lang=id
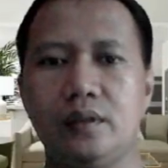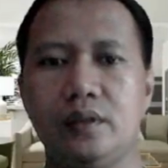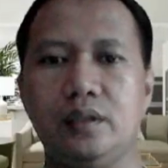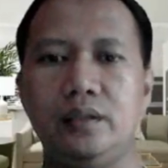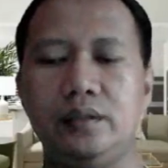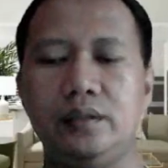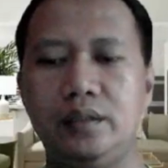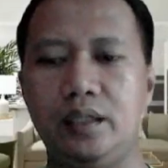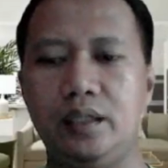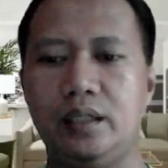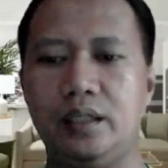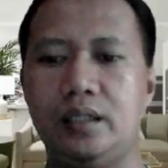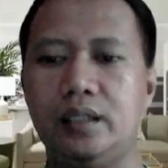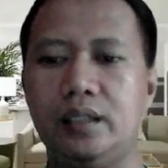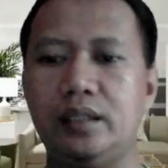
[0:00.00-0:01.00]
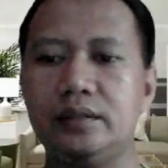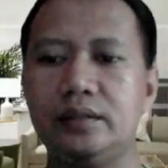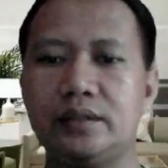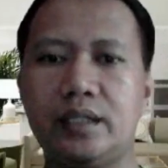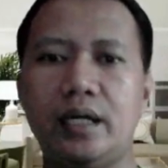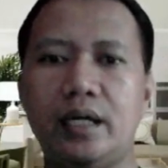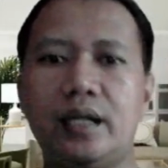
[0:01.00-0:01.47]
Dan
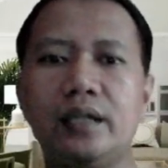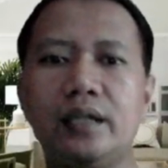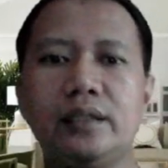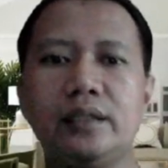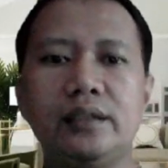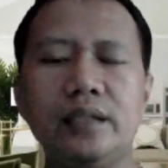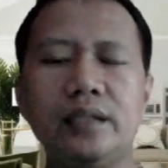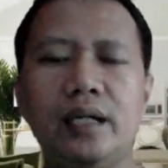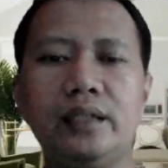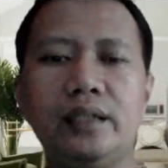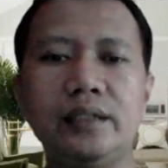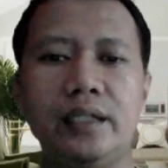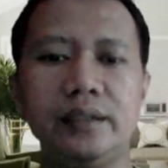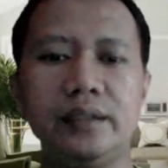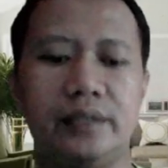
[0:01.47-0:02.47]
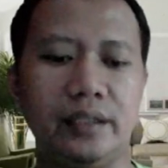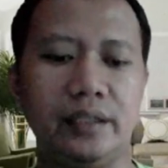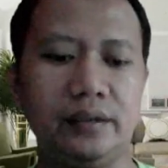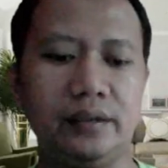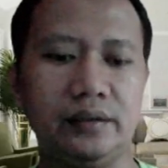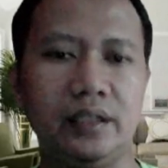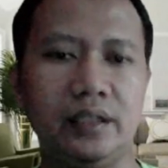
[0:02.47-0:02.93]
sekarang kita lihat ya
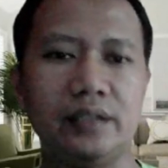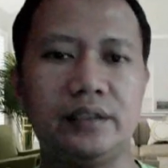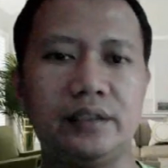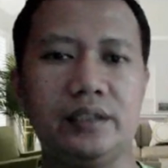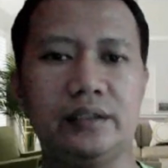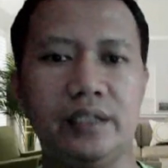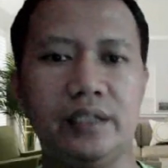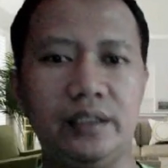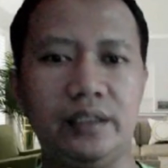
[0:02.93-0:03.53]
hasilnya.